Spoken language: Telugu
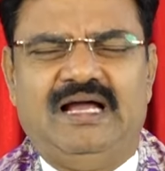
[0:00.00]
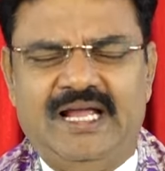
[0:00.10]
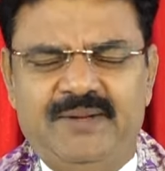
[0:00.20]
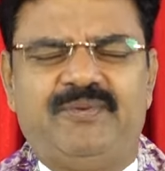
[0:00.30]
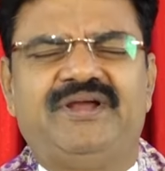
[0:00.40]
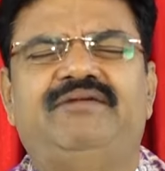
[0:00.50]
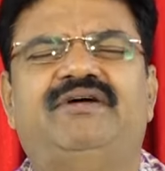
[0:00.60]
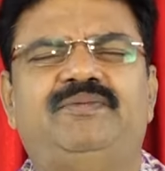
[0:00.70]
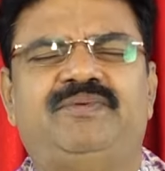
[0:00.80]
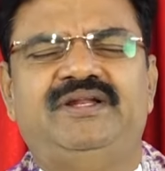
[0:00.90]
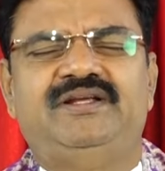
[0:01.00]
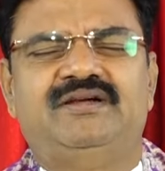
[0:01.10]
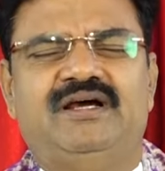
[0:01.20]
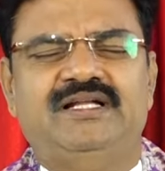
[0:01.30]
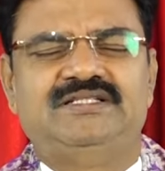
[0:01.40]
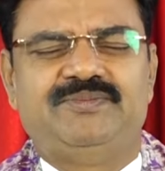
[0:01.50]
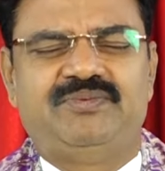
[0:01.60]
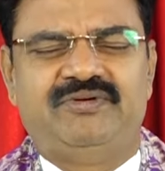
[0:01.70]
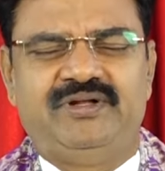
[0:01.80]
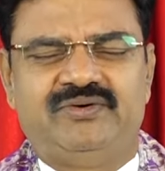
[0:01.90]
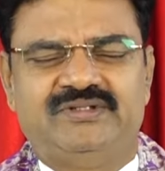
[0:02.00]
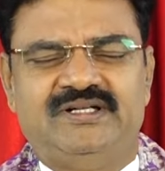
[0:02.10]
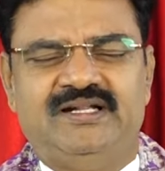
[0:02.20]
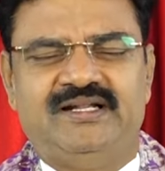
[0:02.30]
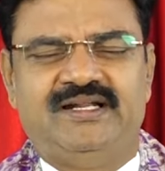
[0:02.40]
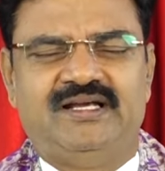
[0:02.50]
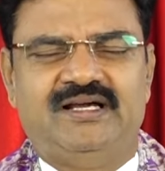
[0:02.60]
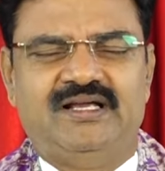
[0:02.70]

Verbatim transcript: అయిపోయిన వాటి పని అని చెప్పావు నీకు వందనాలు ఆయన